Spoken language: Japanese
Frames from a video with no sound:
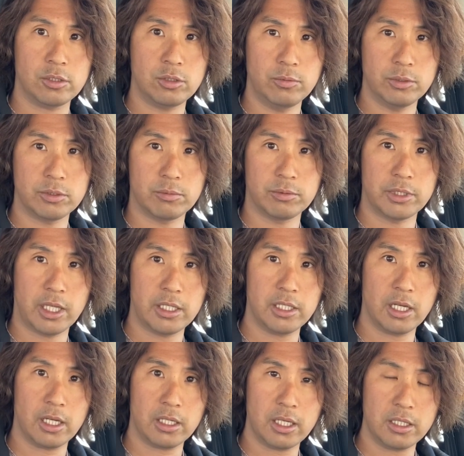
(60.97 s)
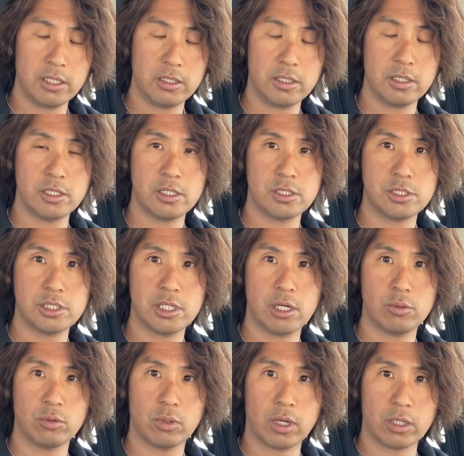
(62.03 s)
そもそも何が決定的に違
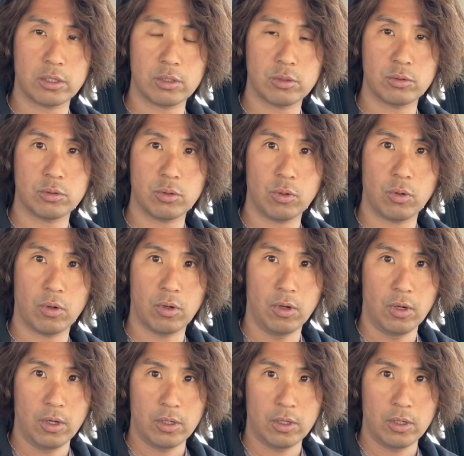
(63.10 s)
うのかっていうと、